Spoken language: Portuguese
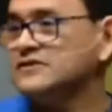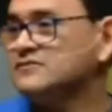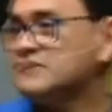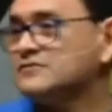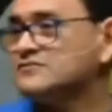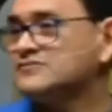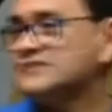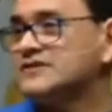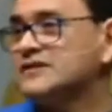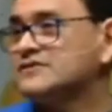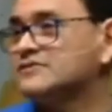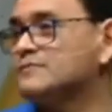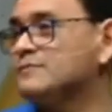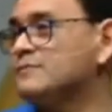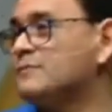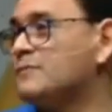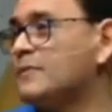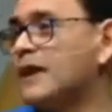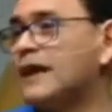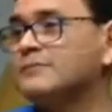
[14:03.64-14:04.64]
uma música do
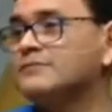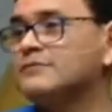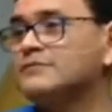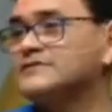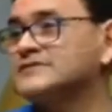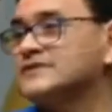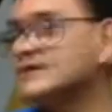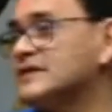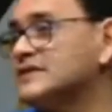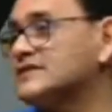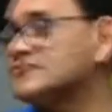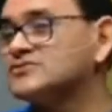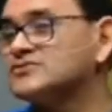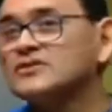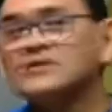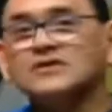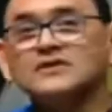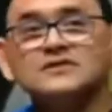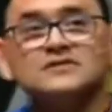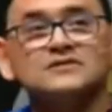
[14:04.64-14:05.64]
Pablo, vocês já estão
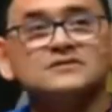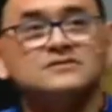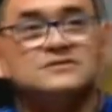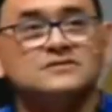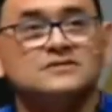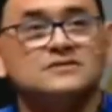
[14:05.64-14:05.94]
chorando,